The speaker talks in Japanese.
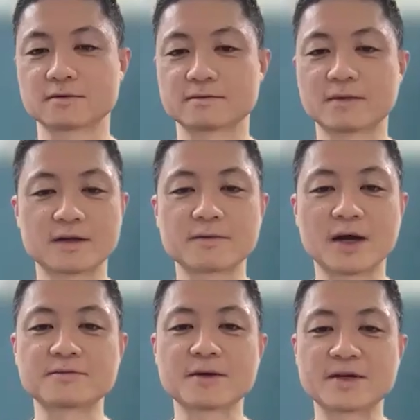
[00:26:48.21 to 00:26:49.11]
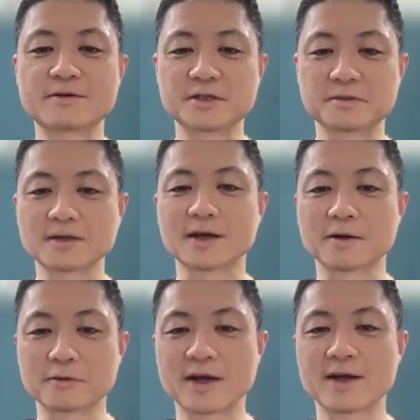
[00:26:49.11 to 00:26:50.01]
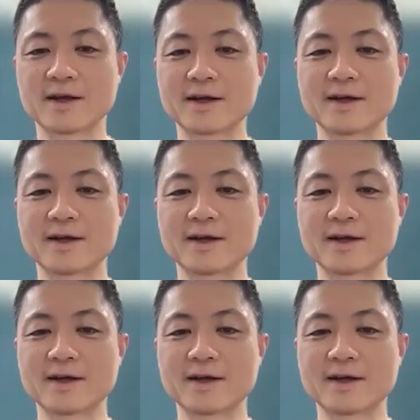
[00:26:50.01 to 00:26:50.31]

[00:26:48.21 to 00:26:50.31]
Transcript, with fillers: す。まあでも初めはびっくりしましたけどね。